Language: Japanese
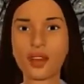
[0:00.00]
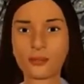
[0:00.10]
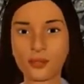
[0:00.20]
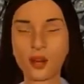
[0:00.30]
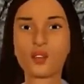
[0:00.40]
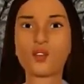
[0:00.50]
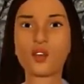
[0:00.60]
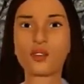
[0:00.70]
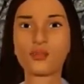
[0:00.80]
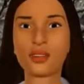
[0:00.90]
エズ運河
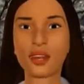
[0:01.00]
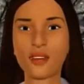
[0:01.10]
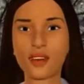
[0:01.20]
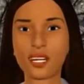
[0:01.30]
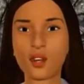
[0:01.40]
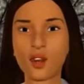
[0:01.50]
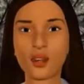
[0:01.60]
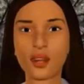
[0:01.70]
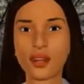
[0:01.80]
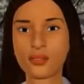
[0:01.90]
当局が離
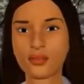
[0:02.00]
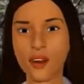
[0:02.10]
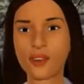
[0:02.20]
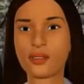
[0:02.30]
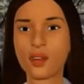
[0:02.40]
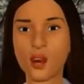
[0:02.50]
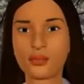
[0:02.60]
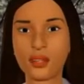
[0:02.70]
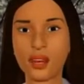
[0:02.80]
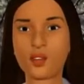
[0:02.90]
礁作業を
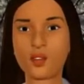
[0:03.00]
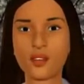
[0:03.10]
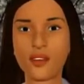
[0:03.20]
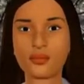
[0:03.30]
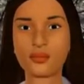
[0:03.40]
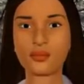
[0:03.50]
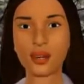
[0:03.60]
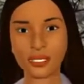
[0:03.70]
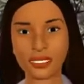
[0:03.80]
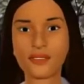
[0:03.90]
行っているが、
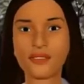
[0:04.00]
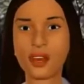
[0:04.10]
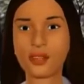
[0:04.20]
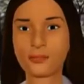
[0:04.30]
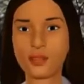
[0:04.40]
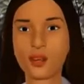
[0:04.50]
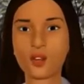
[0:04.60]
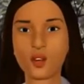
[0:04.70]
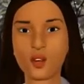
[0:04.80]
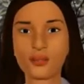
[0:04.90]
加藤氏による
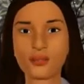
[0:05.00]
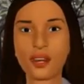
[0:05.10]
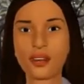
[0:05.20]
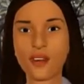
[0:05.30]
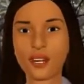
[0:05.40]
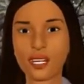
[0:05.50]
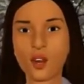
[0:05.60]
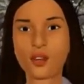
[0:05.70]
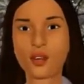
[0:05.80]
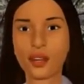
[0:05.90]
と、作業
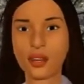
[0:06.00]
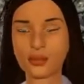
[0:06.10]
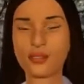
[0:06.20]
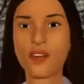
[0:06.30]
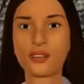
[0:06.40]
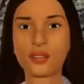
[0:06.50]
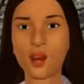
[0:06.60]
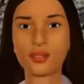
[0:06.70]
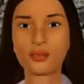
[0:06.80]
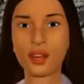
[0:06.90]
完了時間は
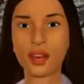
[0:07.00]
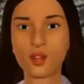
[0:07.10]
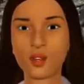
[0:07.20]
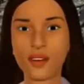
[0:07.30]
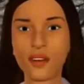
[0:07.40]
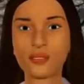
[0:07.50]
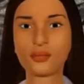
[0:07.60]
未定という。